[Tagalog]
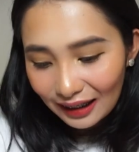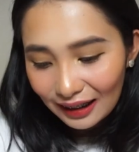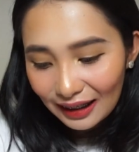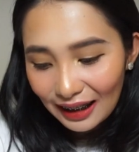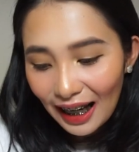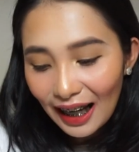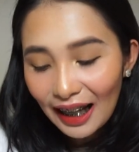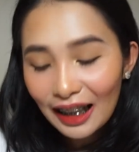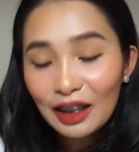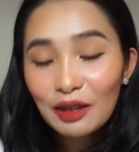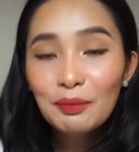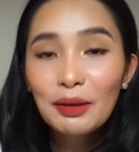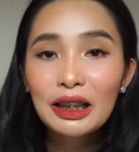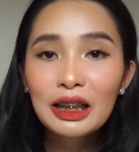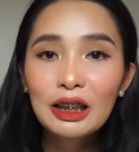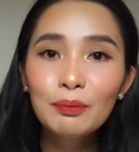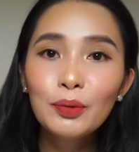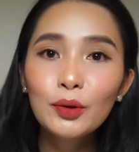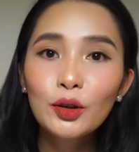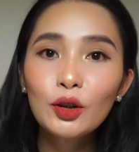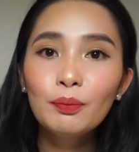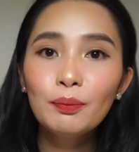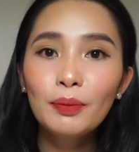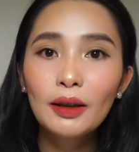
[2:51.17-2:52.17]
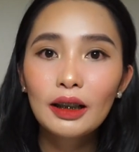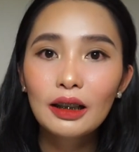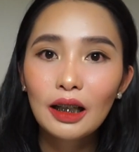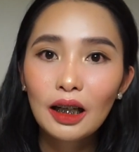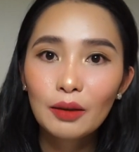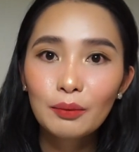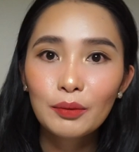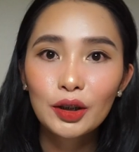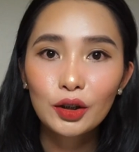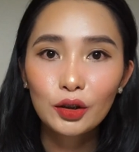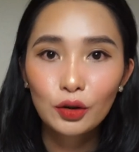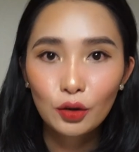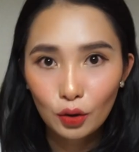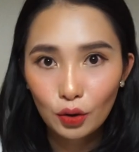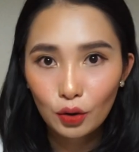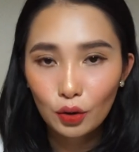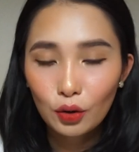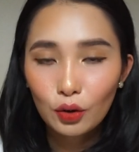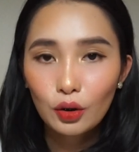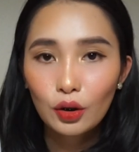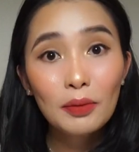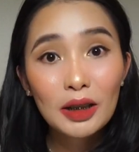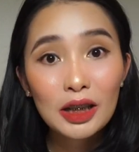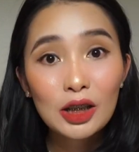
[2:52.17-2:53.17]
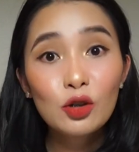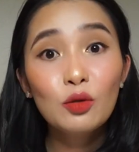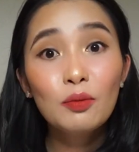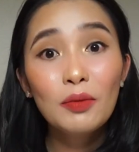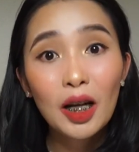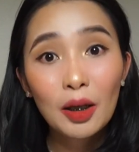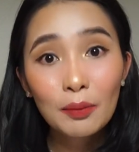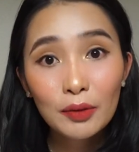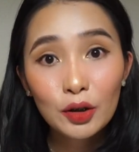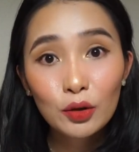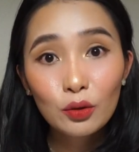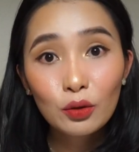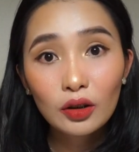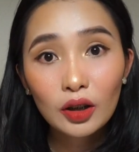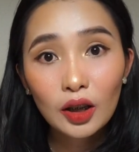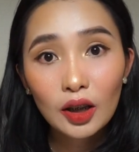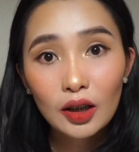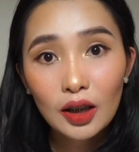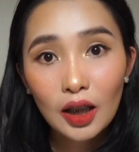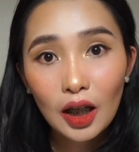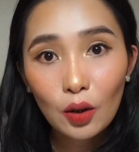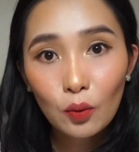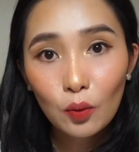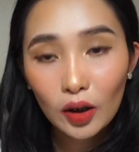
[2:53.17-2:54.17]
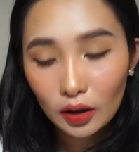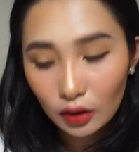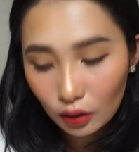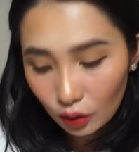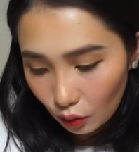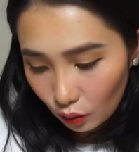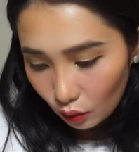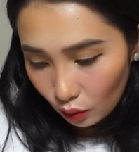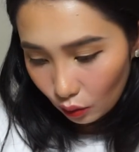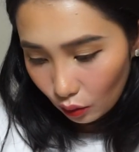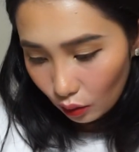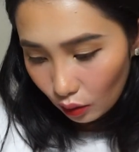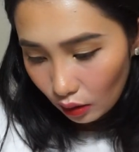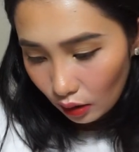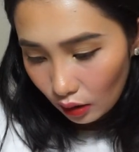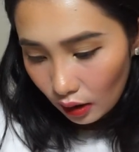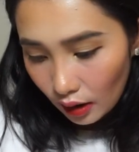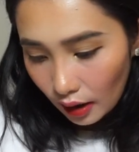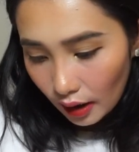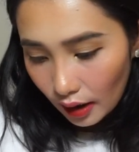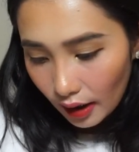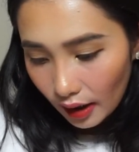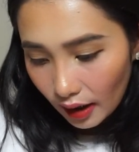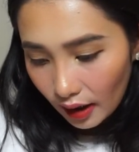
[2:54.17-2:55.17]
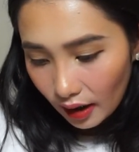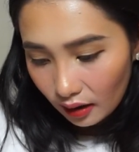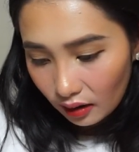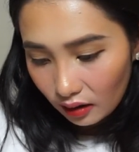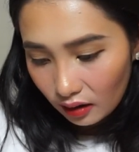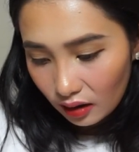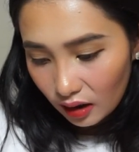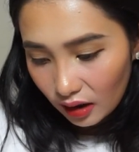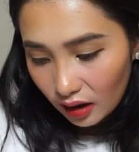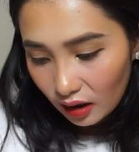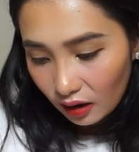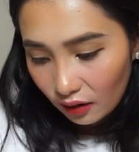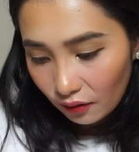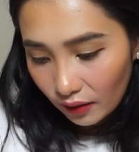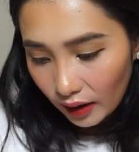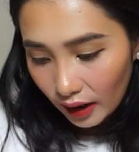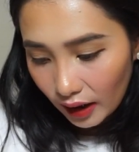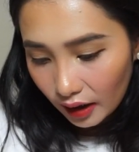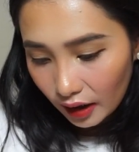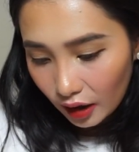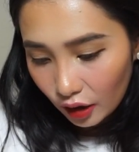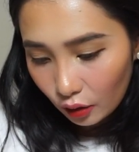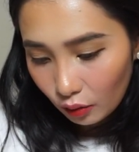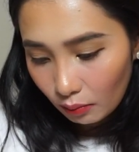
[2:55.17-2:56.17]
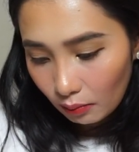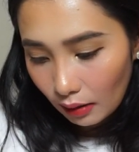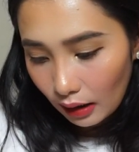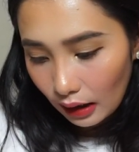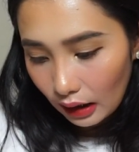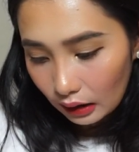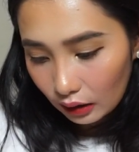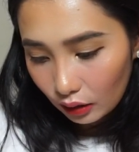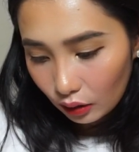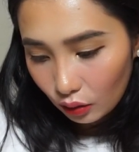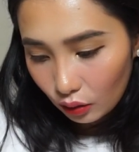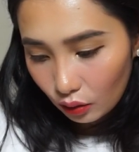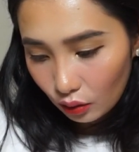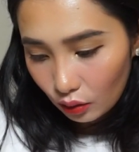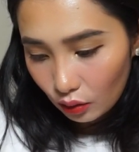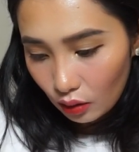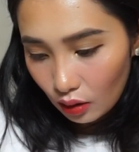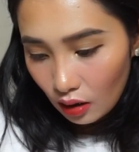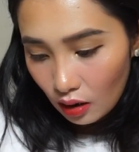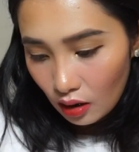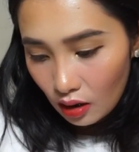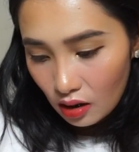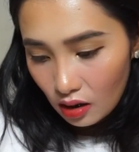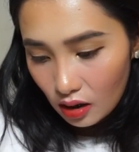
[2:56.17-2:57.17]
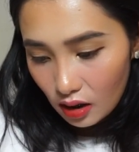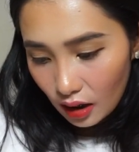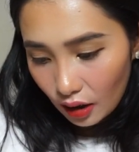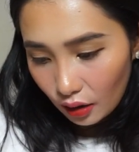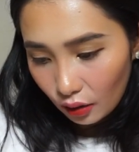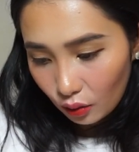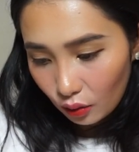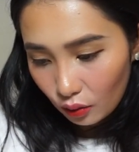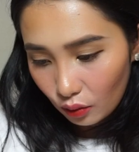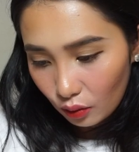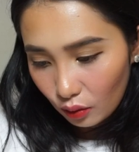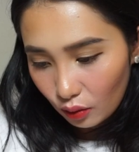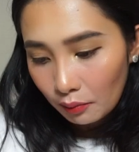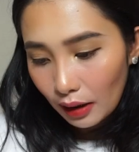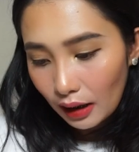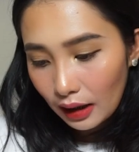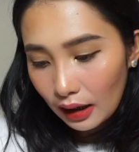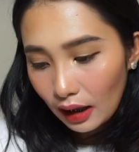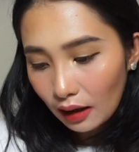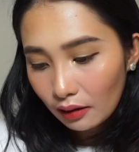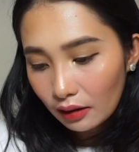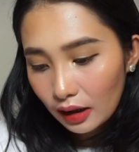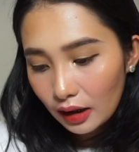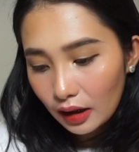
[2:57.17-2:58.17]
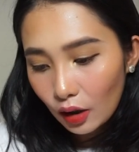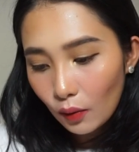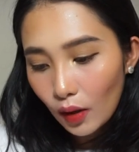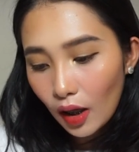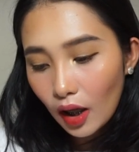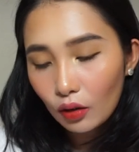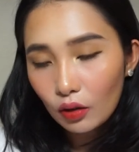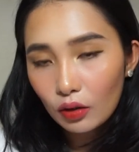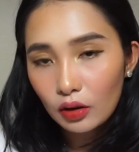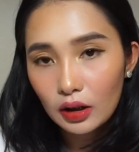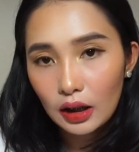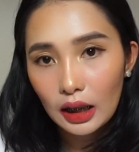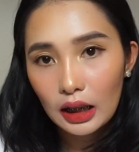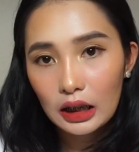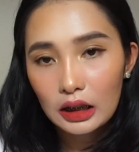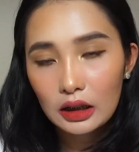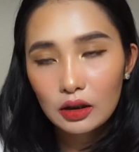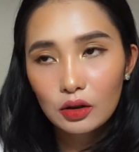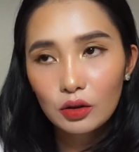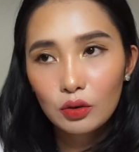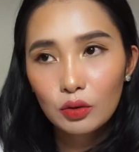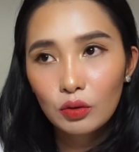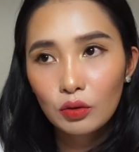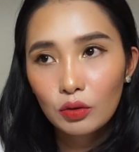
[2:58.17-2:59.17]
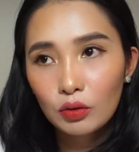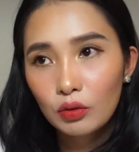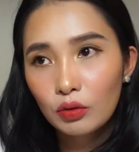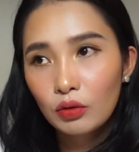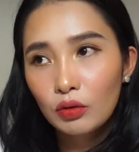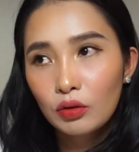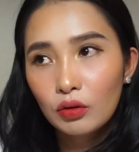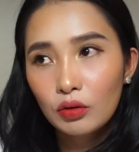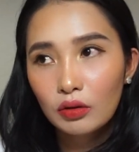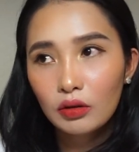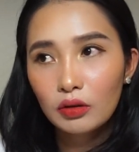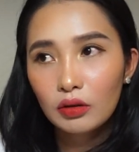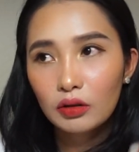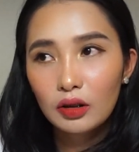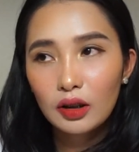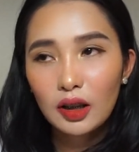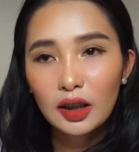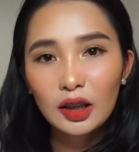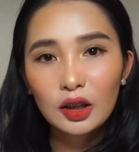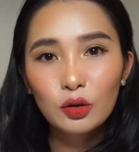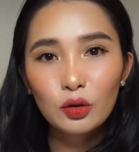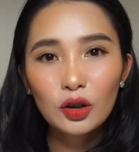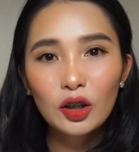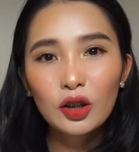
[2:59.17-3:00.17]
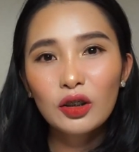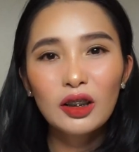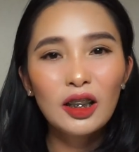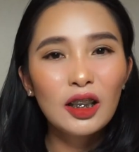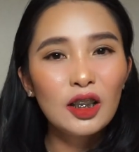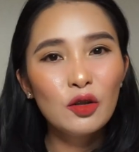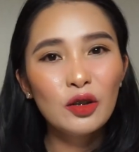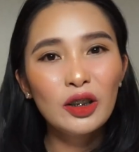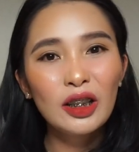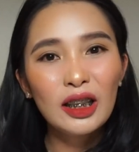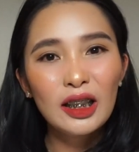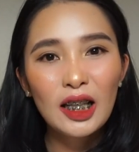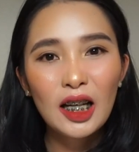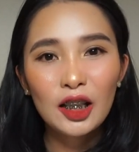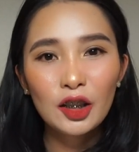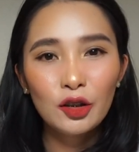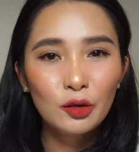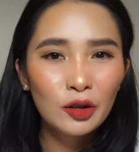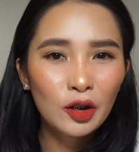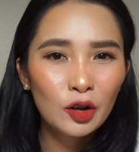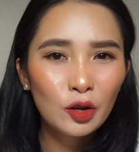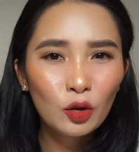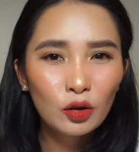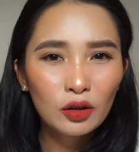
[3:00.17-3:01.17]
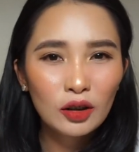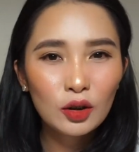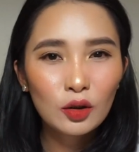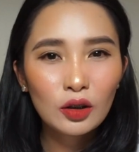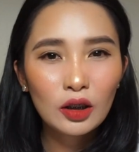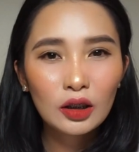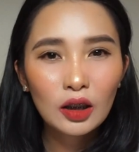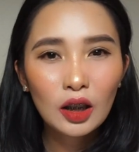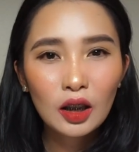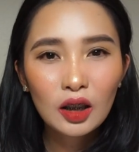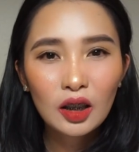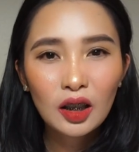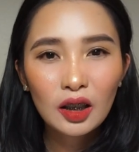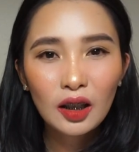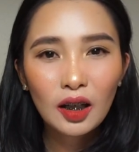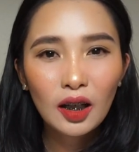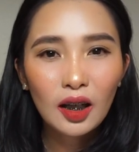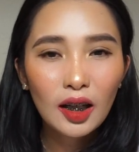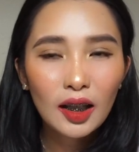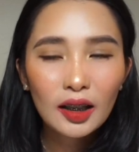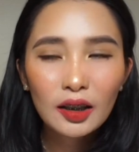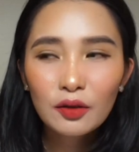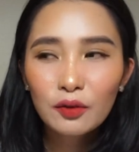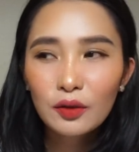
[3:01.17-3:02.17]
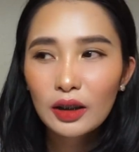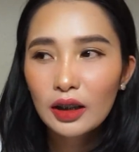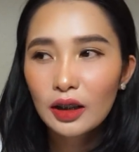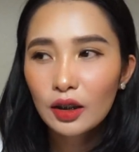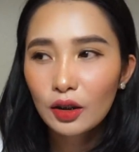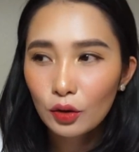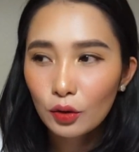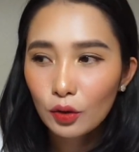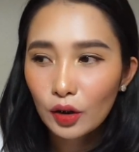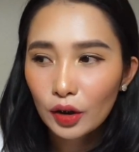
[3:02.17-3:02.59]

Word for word: At dahil mali po yung paggamit ko, mas dumami yung tigyawat ko and naging flaky yung balat ko sa noo. Bali, ang ginawa ko guys, nung ganito yan na yung nangyari, na-notice ko na talaga na, ay, feeling